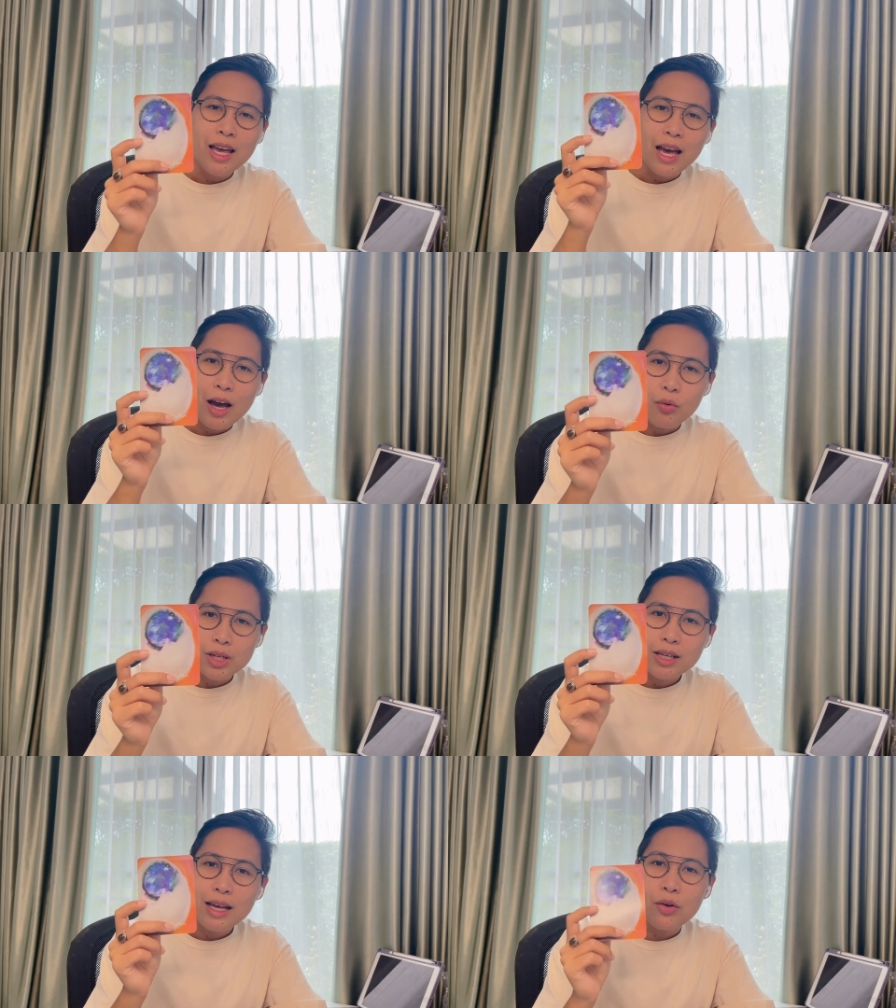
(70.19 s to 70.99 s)
เอาเรื่
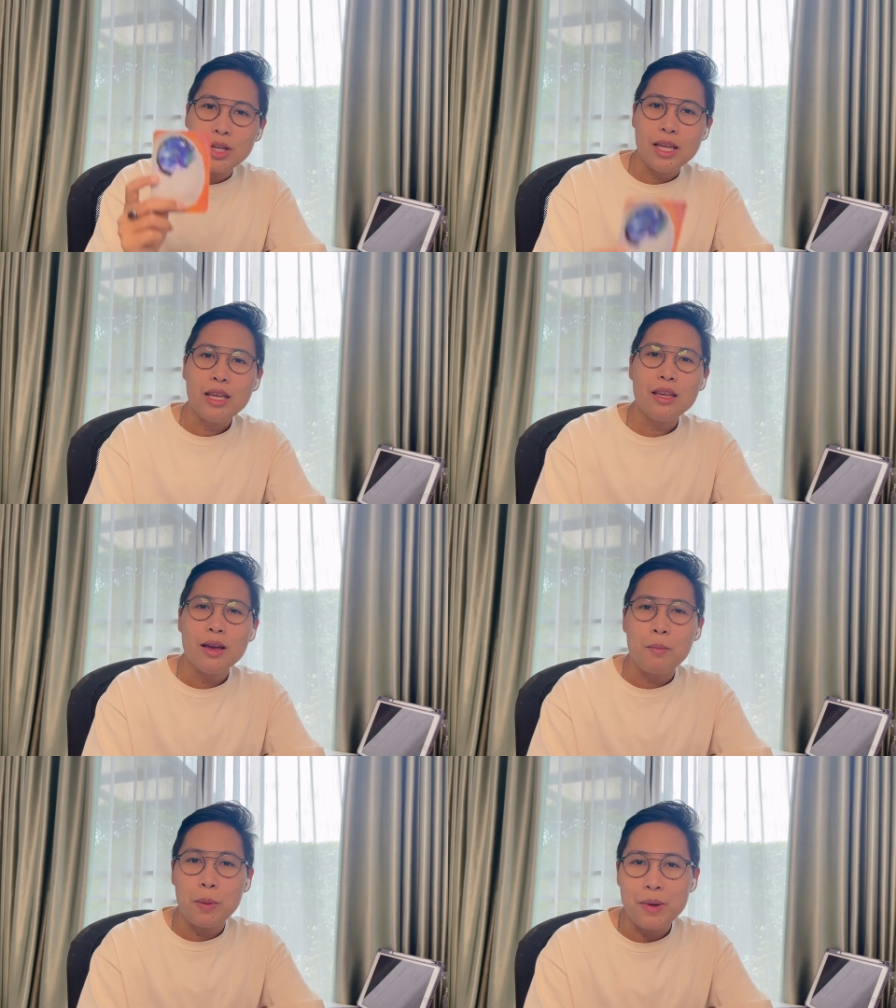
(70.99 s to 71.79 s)
องราวนี้
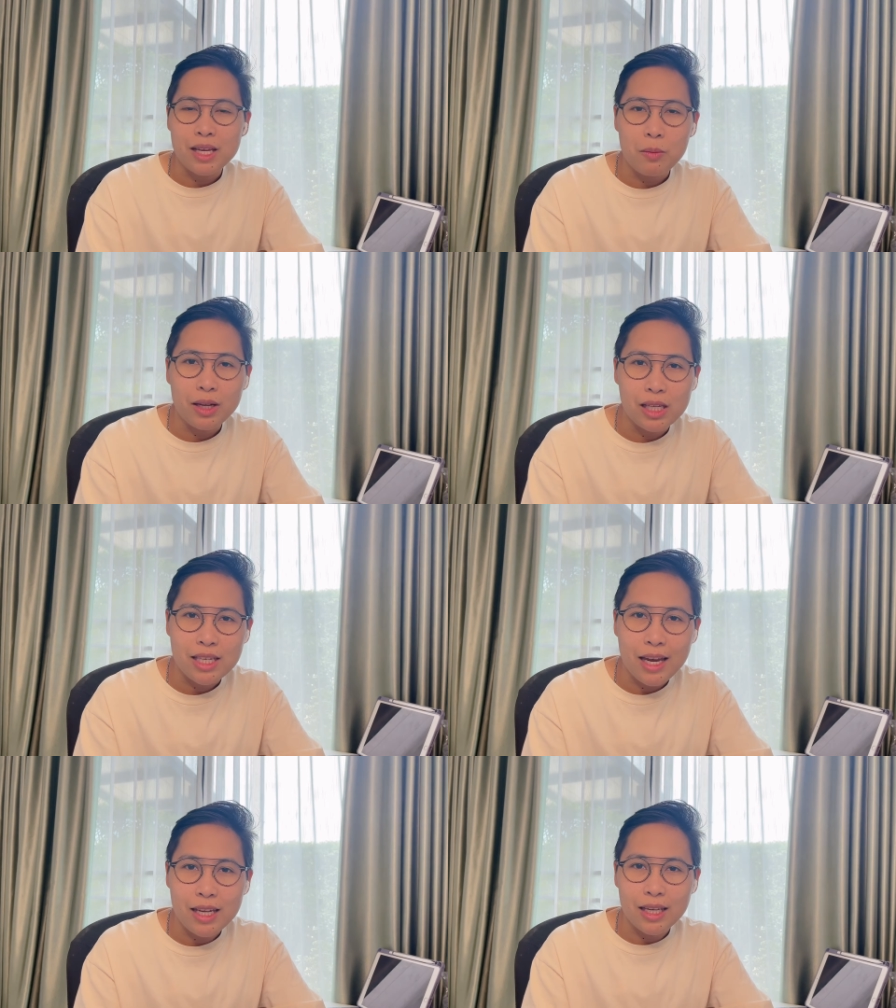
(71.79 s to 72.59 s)
มาเป็นกำลังใจ
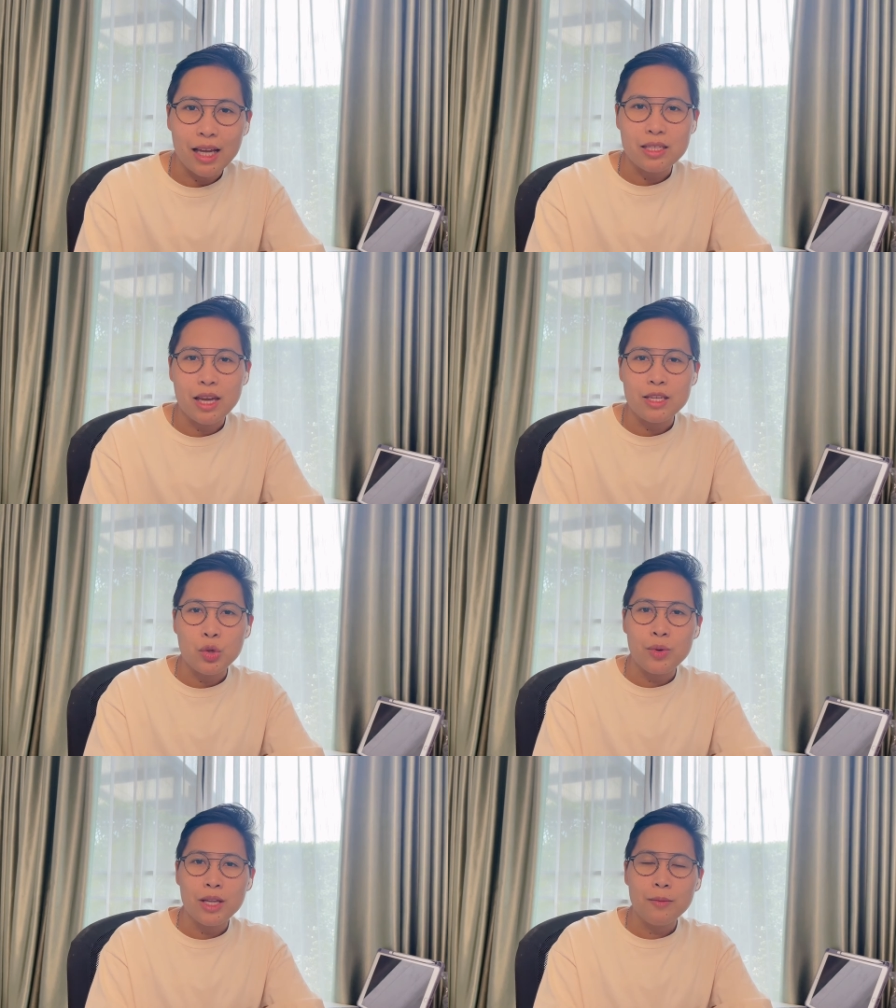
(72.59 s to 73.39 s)
ในการใช้ชี
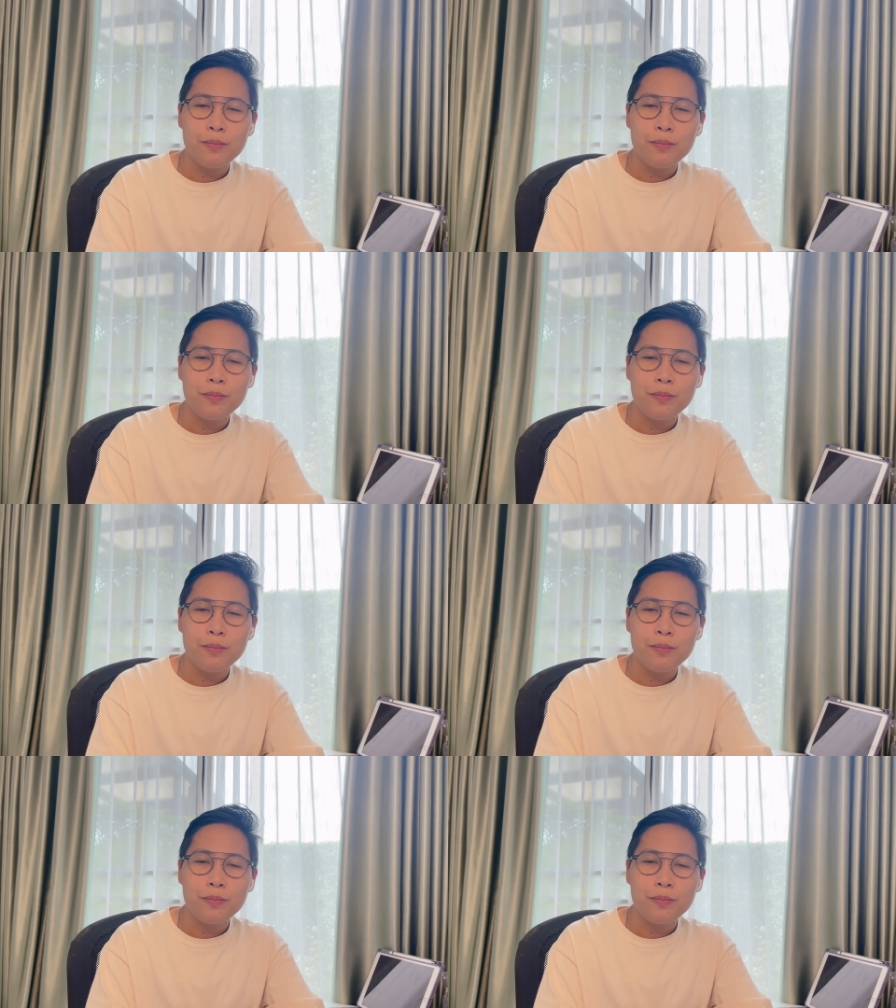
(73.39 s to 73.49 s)
วิต